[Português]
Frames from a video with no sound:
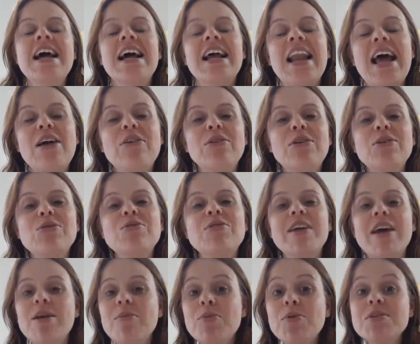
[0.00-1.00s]
Claro que o
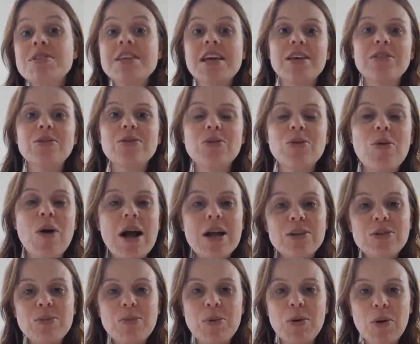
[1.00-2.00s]
100% do
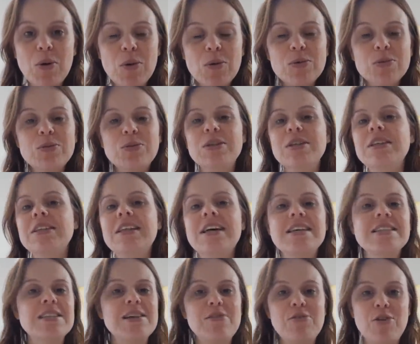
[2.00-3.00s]
quarto pronto e
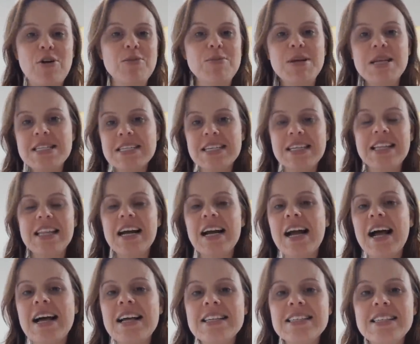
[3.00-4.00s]
das reforminhas aqui da
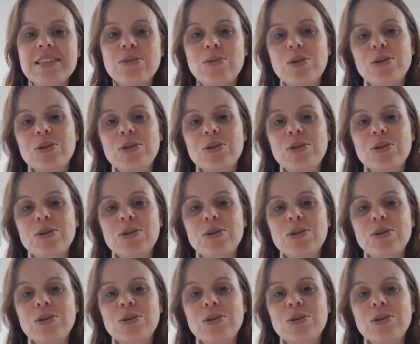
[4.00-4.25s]
casa,